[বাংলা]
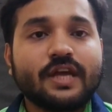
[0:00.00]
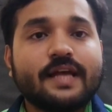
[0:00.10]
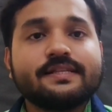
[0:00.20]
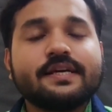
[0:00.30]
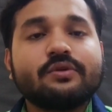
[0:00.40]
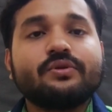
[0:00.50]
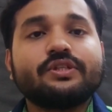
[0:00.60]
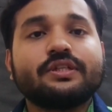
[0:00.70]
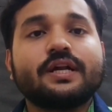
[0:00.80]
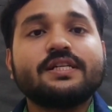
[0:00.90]
অ্যান্সার
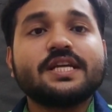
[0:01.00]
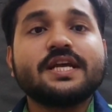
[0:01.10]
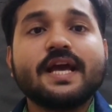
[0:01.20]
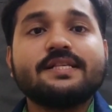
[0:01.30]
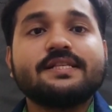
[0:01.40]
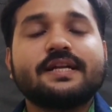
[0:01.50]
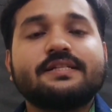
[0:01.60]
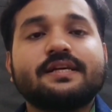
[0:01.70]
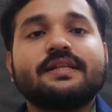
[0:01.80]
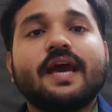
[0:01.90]
করেছে তারা সেই অ্যান্সারের
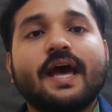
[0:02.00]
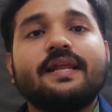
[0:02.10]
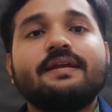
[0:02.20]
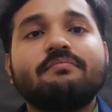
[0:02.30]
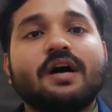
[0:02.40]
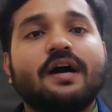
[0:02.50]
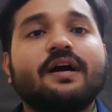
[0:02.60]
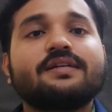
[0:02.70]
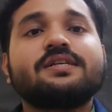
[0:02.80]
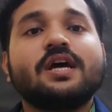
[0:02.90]
সাথে অ্যালেন বা
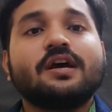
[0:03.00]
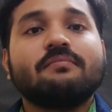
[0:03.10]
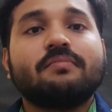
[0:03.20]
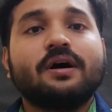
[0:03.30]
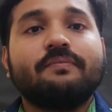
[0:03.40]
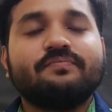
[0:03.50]
আকাশ বা